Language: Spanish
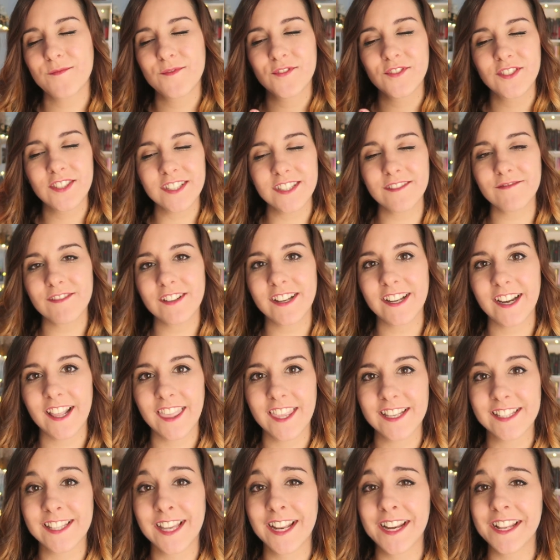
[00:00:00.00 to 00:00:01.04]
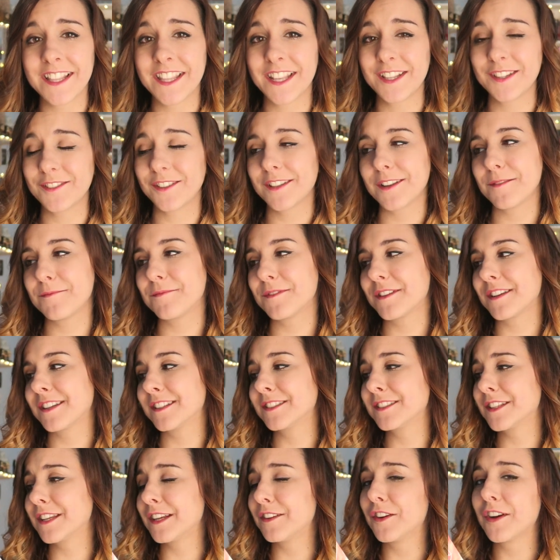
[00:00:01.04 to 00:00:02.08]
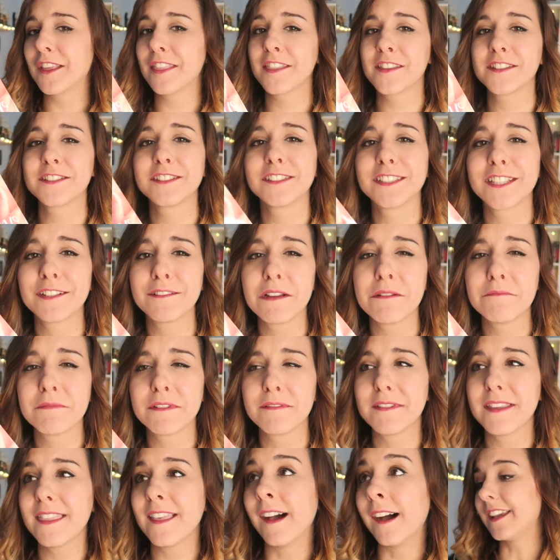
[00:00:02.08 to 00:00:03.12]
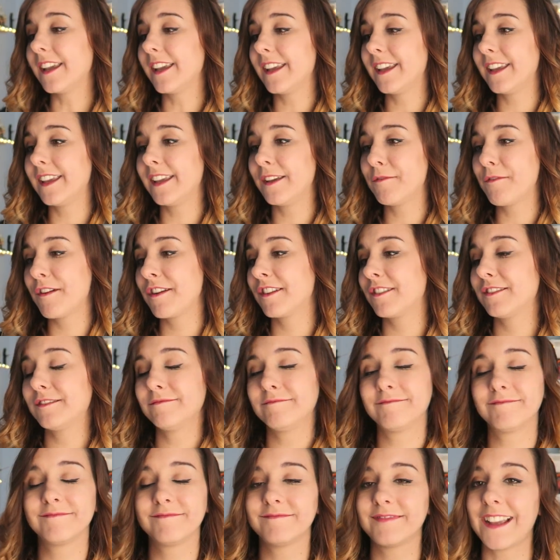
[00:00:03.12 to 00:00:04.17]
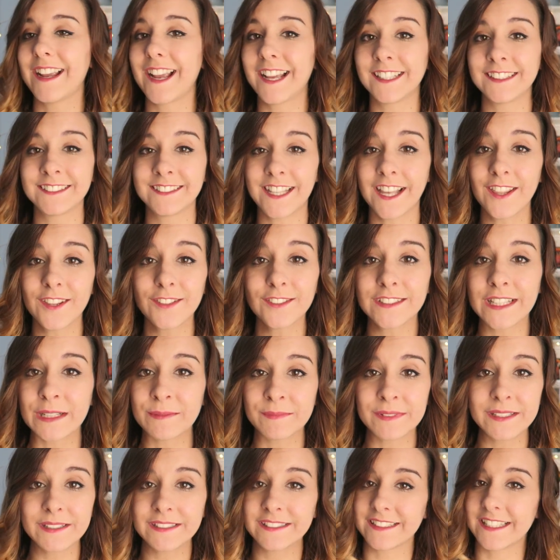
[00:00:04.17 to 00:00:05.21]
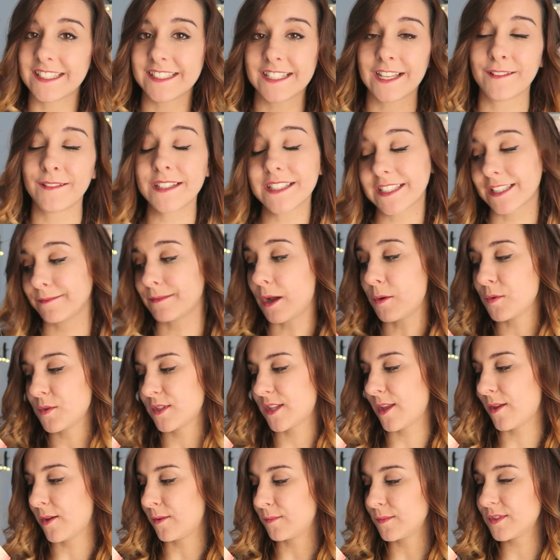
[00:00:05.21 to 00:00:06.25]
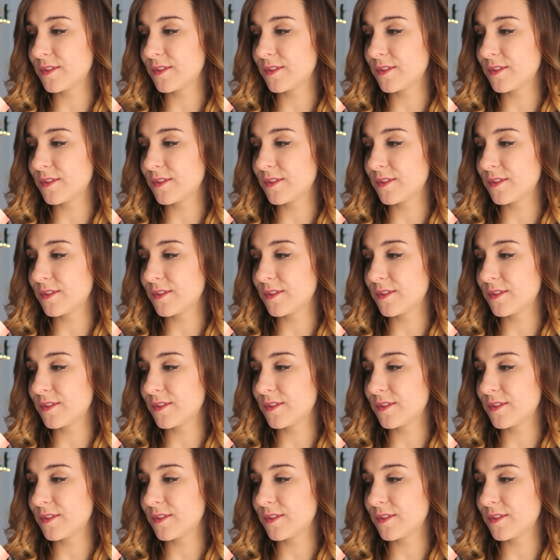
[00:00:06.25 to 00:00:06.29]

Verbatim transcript: Muchísimas gracias a la editorial porque es que lo necesitaba en mi vida. Y bueno, mm, me ha encantado también, ya sabéis que me ha gustado